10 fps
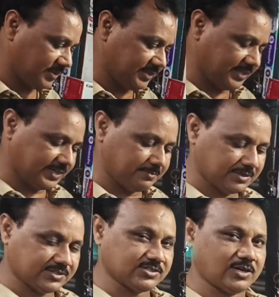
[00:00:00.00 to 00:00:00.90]
ये देख रहे
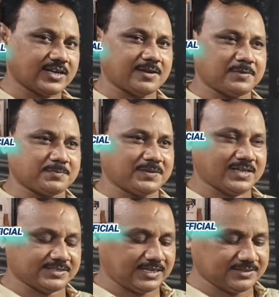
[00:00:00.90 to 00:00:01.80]
हैं बत्तीस सौ अठारह
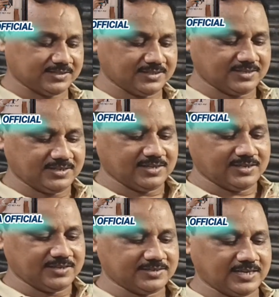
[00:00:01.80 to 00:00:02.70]
पचपन के
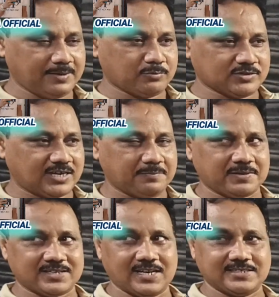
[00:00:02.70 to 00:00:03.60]
साथ ये आपको साढ़े
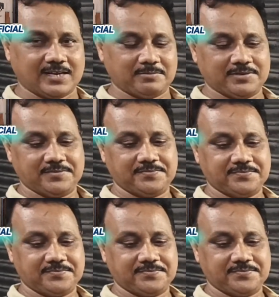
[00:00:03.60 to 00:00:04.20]
पंद्रह हजार में